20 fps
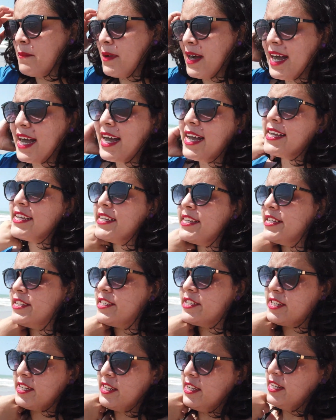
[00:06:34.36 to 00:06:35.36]

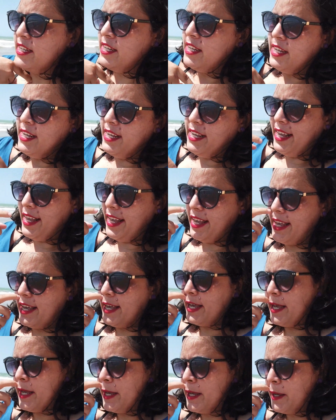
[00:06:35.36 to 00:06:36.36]
Mas,
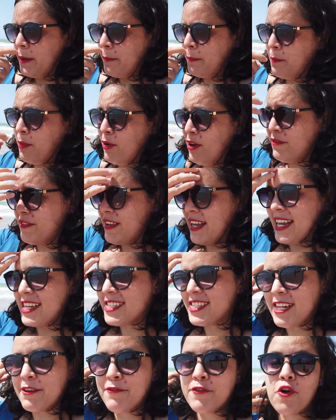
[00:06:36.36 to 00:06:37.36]
é, boa
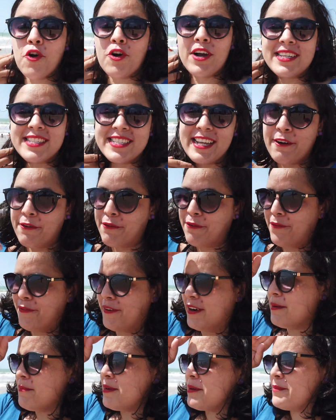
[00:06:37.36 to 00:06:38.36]
viagem, né? Ficou com essa
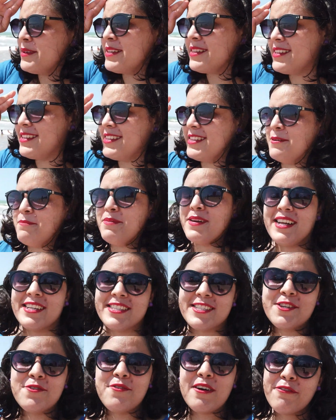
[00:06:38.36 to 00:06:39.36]
fama, menina,
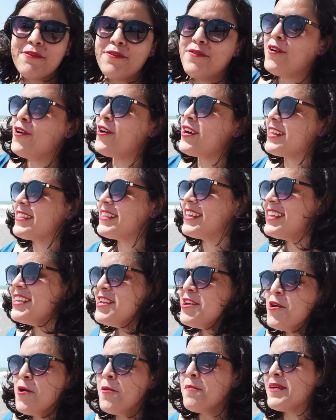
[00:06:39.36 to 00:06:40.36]
Brasil afora,
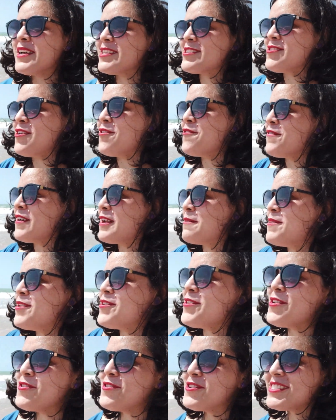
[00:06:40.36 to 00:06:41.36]
né? O pessoal fala,
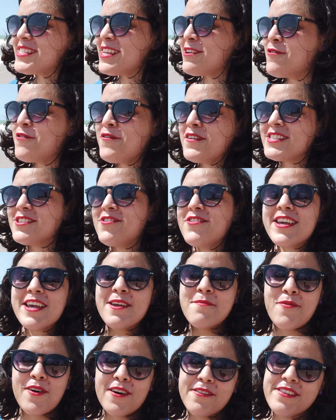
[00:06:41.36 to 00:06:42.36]
meu Deus do céu, vou fazer o
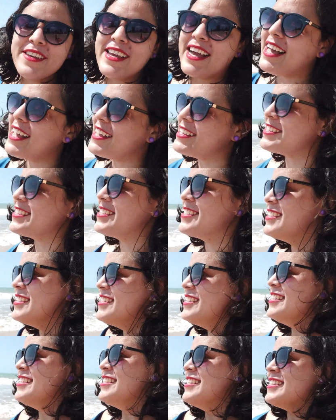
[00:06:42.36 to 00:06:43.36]
que em boa viagem?
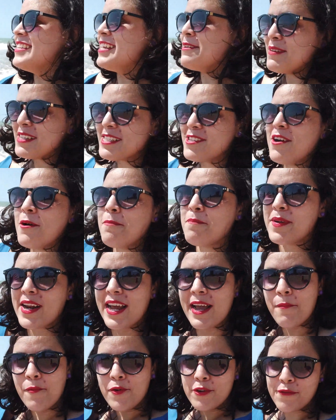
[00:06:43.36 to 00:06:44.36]
Né? Mas é uma
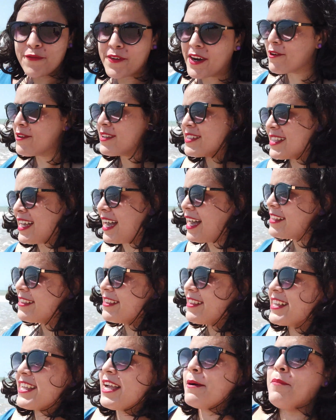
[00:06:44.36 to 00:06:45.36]
praia muito
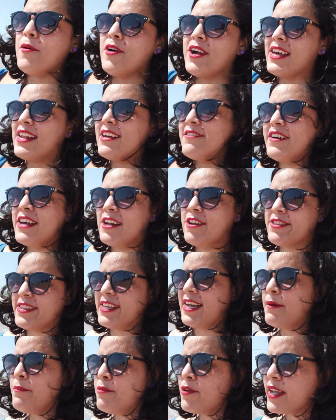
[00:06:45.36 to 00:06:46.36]
frequentada, daqui a pouco ela vai
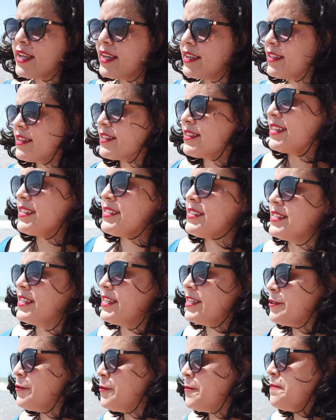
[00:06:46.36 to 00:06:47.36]
lotar, porque ainda está
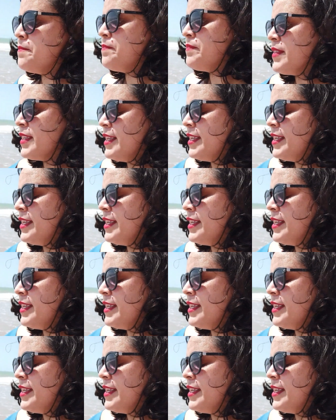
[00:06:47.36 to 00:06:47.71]
cedo.